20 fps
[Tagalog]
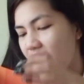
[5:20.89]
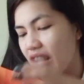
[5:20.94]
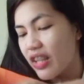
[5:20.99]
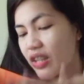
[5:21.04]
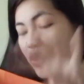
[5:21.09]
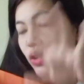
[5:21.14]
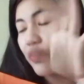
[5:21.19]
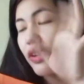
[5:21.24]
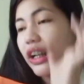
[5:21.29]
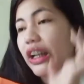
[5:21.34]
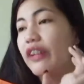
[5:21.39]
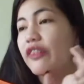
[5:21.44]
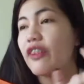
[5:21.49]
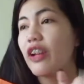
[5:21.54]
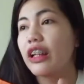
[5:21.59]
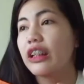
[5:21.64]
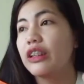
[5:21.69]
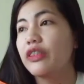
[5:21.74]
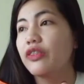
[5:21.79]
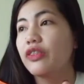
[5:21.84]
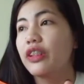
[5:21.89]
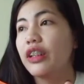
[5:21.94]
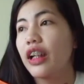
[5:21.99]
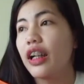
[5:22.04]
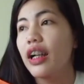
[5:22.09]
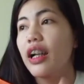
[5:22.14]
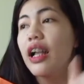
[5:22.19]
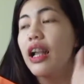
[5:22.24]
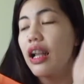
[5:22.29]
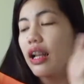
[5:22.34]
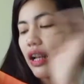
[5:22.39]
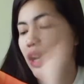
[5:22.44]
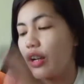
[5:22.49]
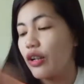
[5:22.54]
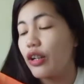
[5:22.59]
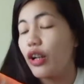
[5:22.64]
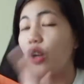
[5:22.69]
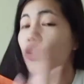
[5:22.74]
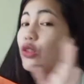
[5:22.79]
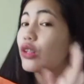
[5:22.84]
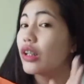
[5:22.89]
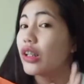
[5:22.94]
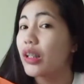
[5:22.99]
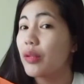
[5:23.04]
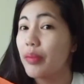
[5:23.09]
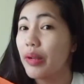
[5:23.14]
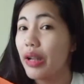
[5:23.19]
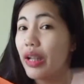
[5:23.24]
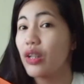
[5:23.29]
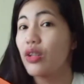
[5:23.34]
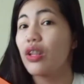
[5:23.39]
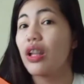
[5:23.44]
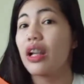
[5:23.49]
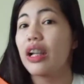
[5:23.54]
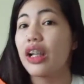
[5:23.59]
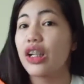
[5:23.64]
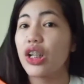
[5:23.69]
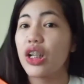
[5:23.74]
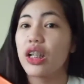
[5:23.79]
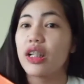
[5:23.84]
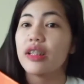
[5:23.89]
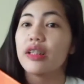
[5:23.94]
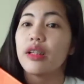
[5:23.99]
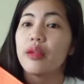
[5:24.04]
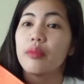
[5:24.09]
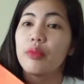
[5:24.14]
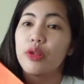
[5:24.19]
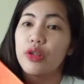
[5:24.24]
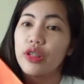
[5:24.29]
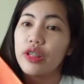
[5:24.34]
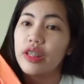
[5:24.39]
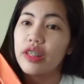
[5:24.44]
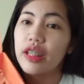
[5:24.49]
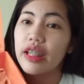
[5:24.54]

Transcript: and sobrang effective niya, lalo na kung sasabayan niyo talaga siya ng sabon.